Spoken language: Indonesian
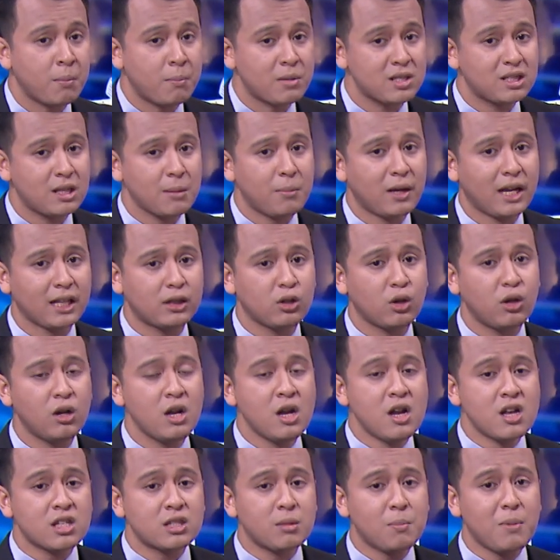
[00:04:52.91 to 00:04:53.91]
Meski begitu,
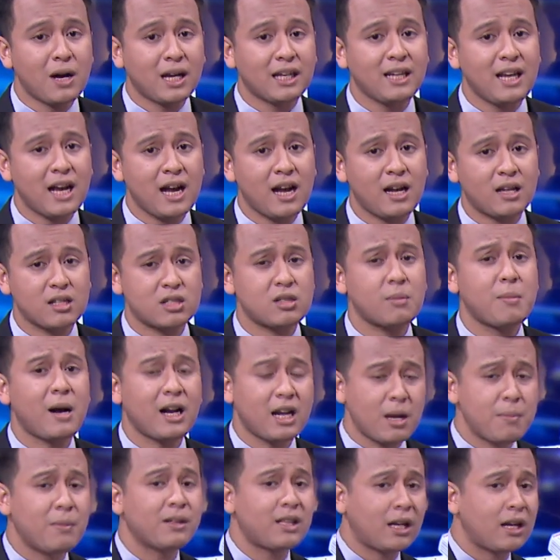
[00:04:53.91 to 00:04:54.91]
sebagai
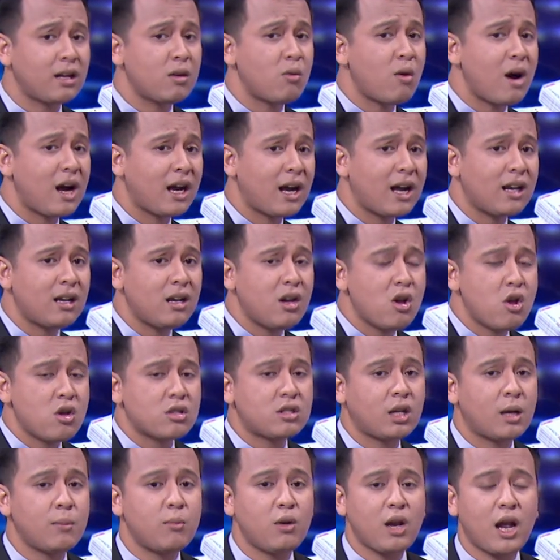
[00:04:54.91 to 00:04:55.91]
sebagai Menteri Keuangan,
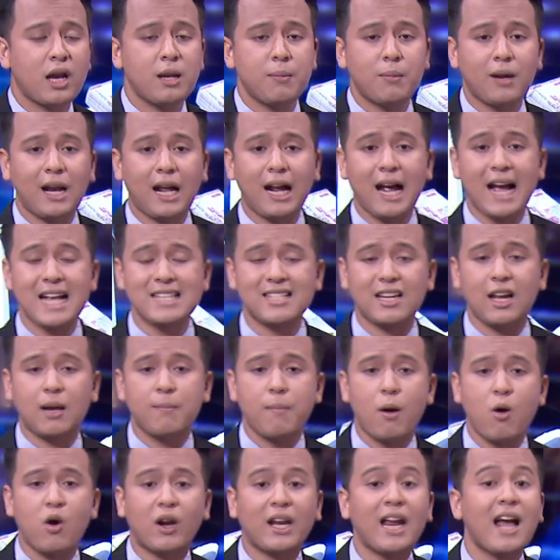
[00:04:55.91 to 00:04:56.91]
Sri Mulyani
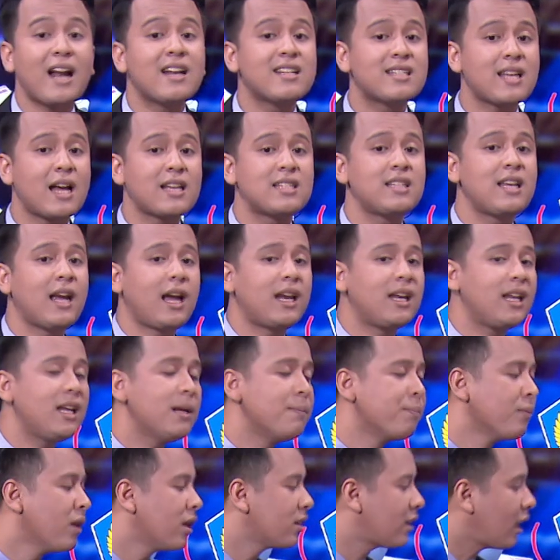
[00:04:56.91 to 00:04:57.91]
menegaskan bahwa realisasinya ini